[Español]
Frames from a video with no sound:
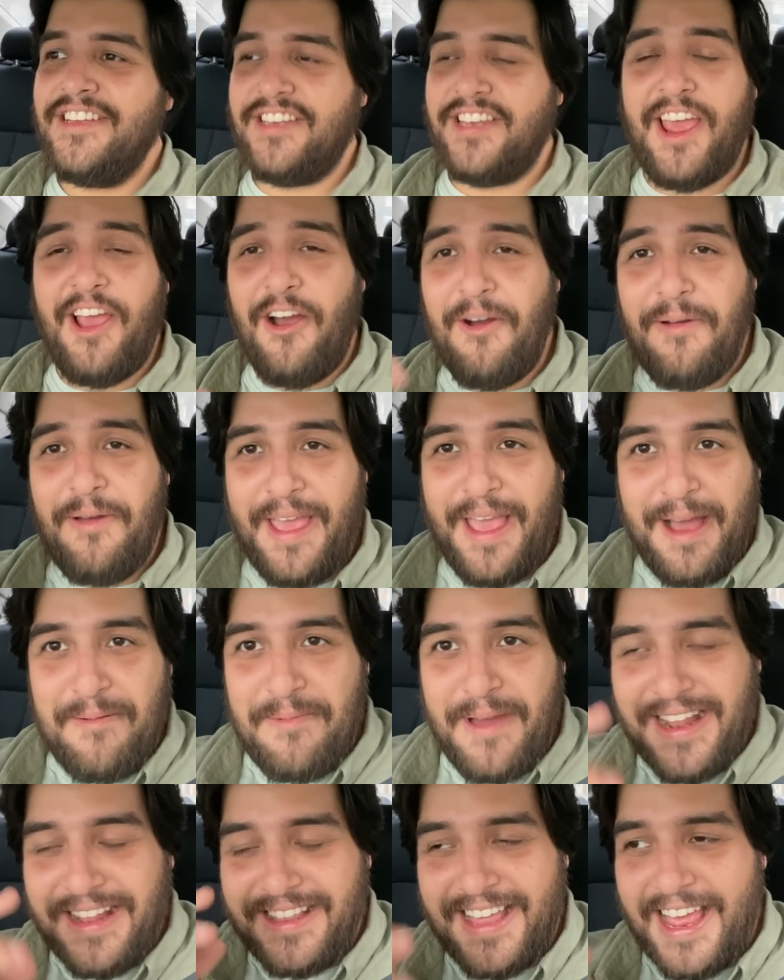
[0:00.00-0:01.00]
sí,
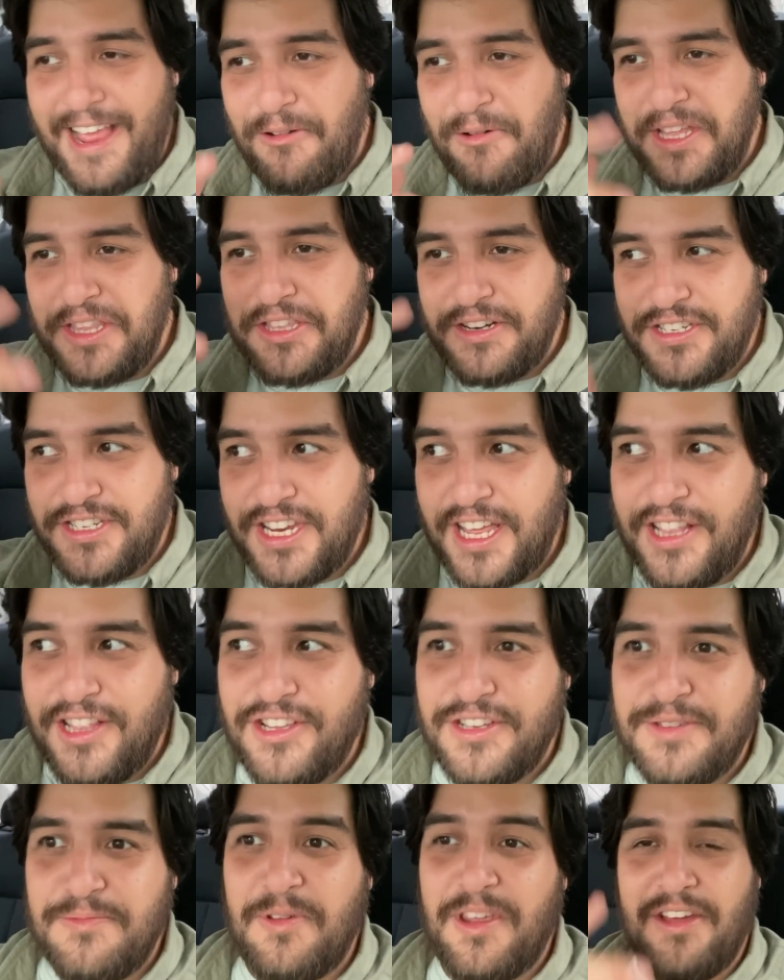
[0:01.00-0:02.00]
obviamente hay
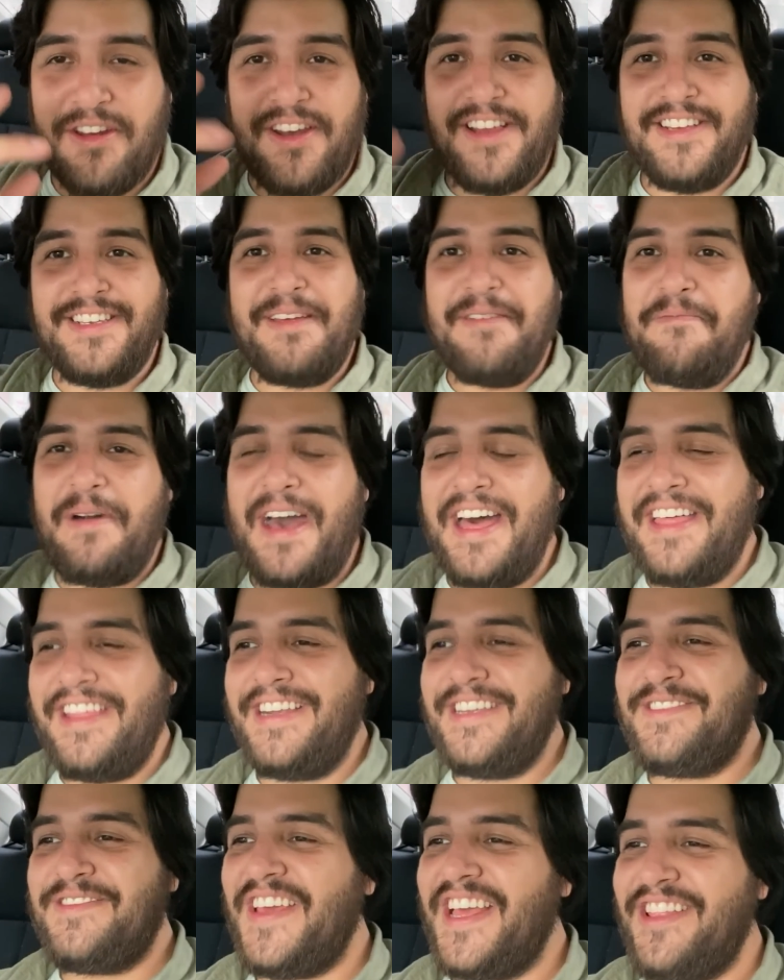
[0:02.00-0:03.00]
400 millones de
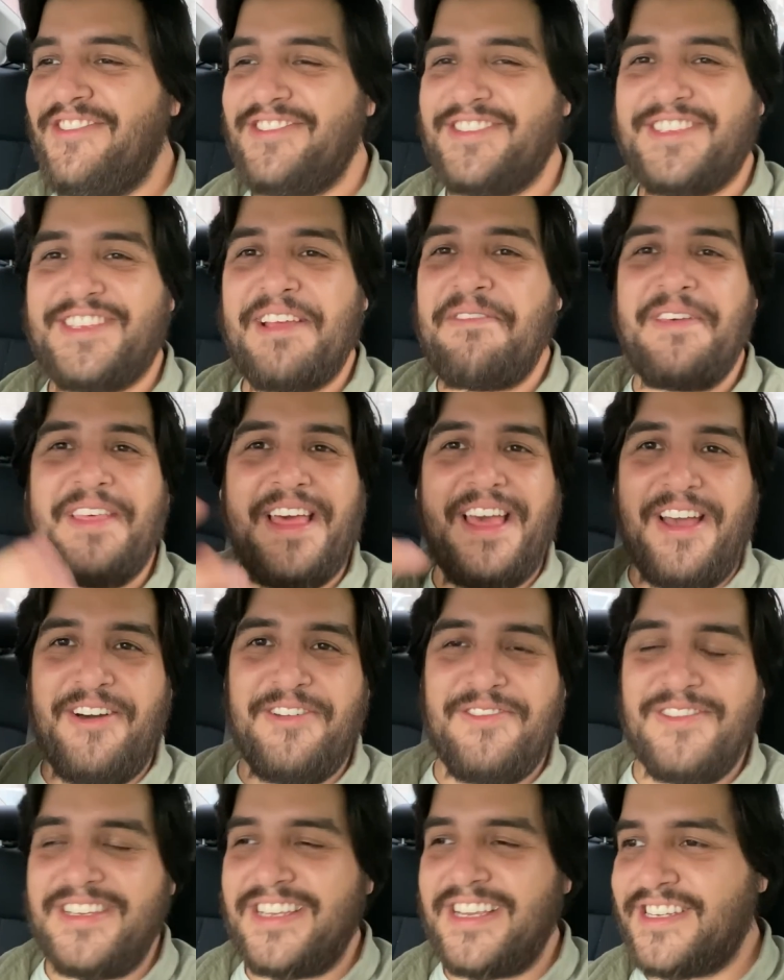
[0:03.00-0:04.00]
madres viendo este video,
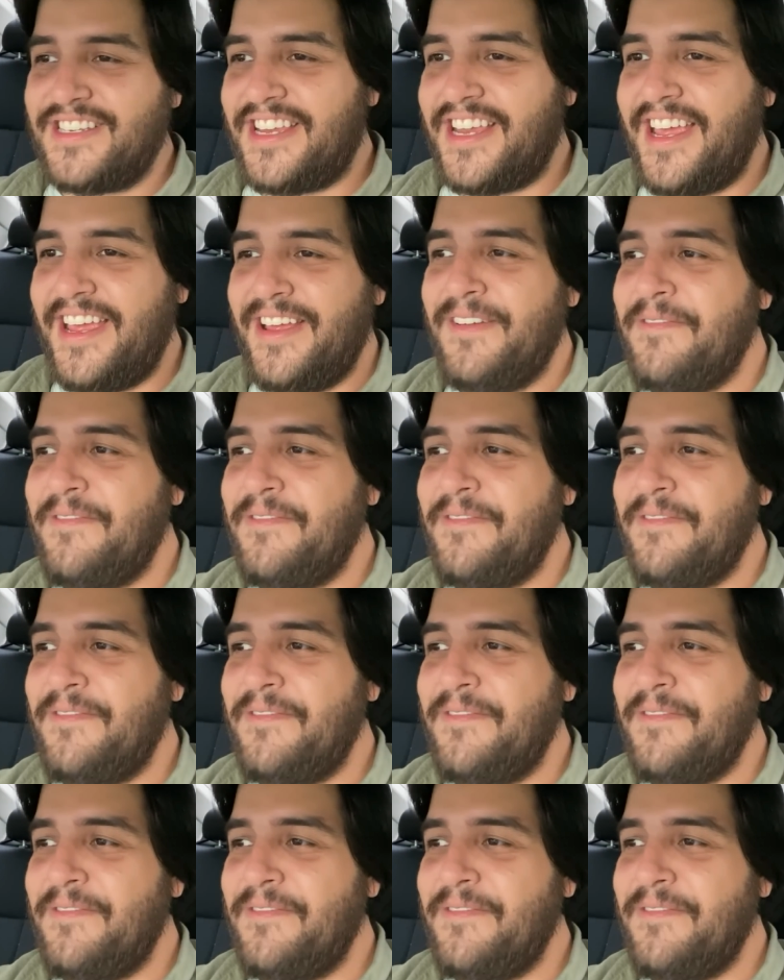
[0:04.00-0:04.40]
¿no es así?